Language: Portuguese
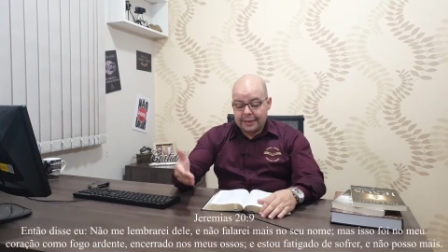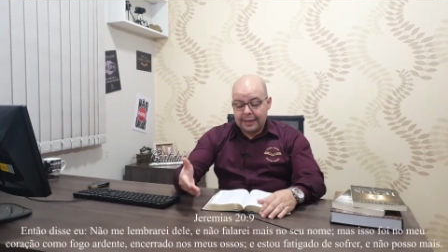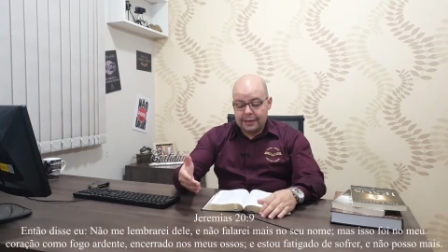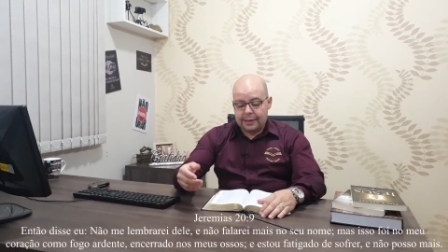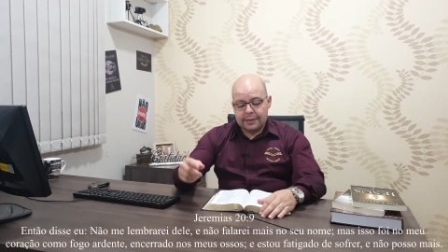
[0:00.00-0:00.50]

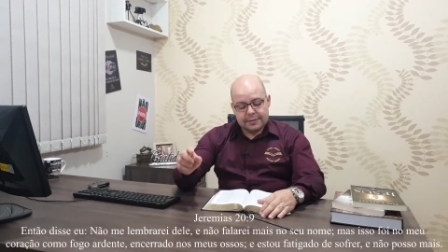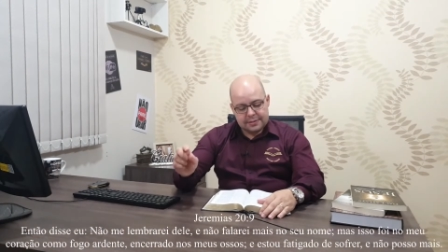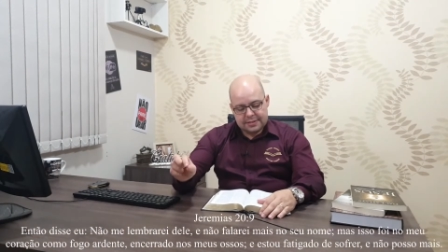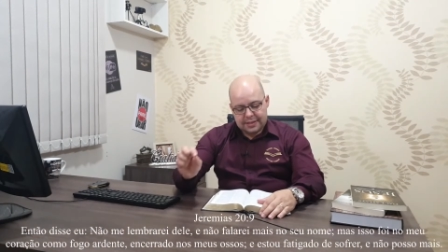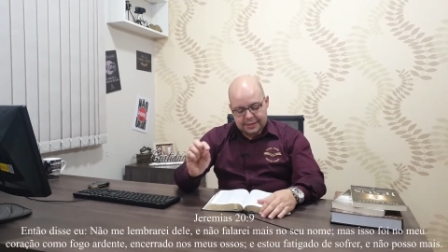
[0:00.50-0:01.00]
dele,
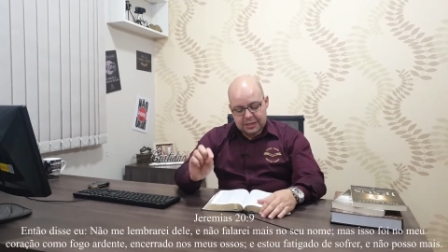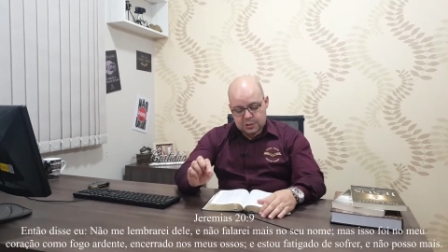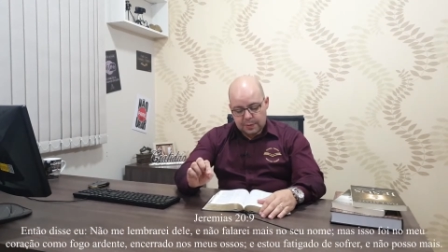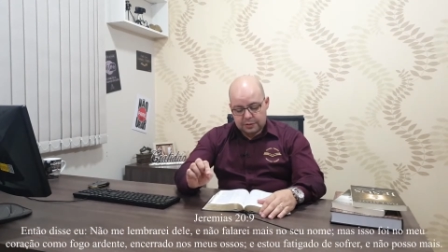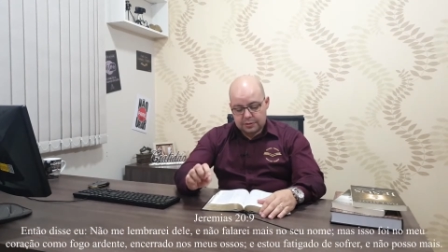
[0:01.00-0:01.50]
dizendo a
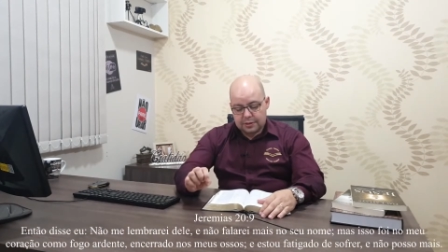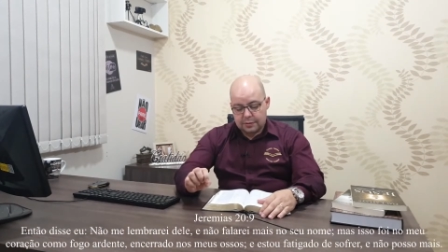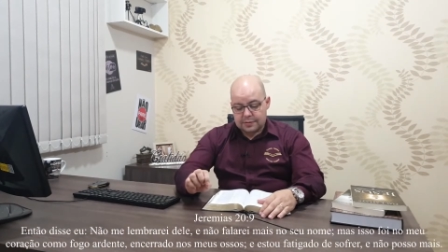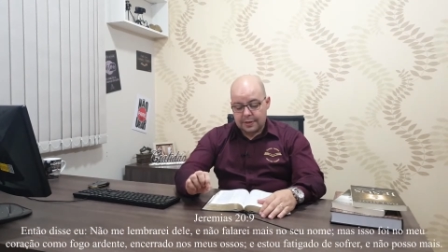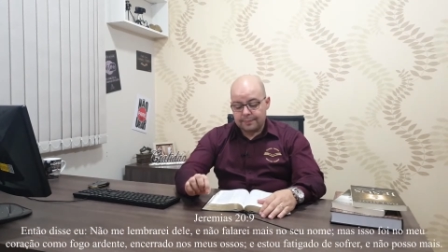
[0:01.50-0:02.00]
respeito de
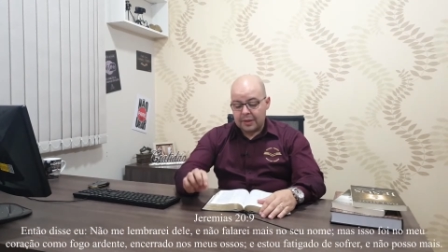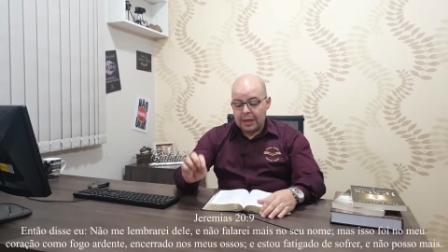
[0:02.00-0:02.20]
Deus, né?